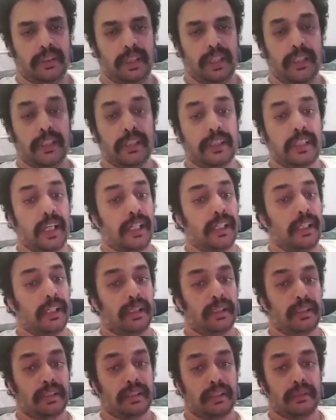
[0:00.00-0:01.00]
ఇలా ఇంకా
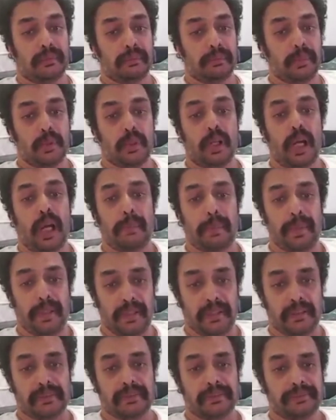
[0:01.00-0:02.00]
మీరు
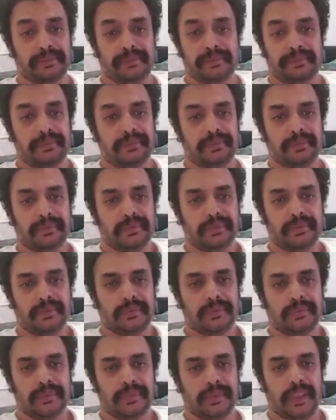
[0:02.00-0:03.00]
ఆపండి
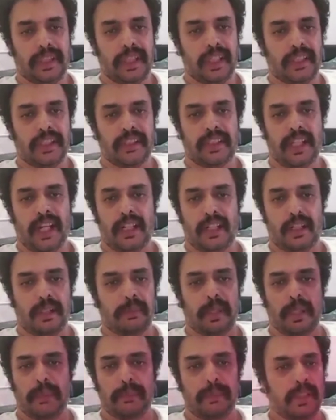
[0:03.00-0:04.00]
ఇలాంటి దాడులు
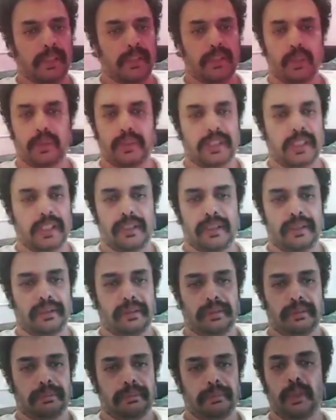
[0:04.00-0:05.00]
మరీ మరీ జరిగితే
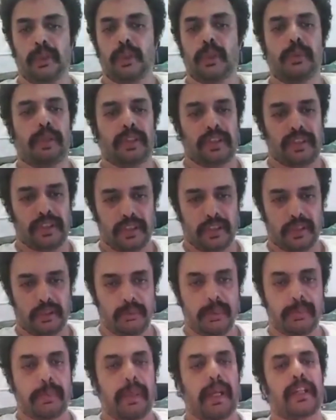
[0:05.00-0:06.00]
మీకు మంచిది కాదు
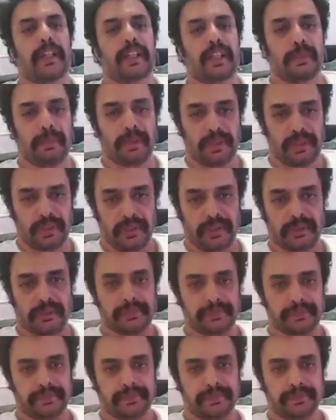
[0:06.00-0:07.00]
మీ పార్టీకి మంచిది
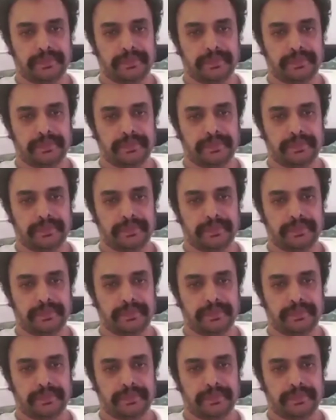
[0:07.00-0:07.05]
కాదు